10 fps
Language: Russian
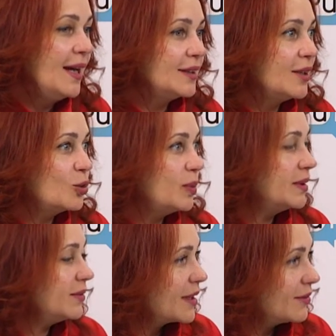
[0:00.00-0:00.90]
та группа
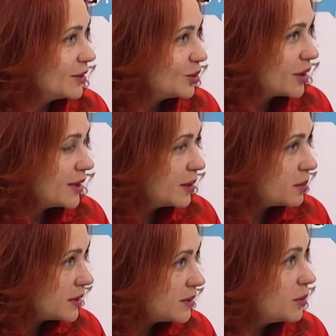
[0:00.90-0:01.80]
товаров, которая
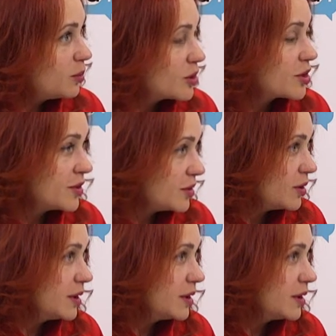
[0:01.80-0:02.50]
необходима больше всего,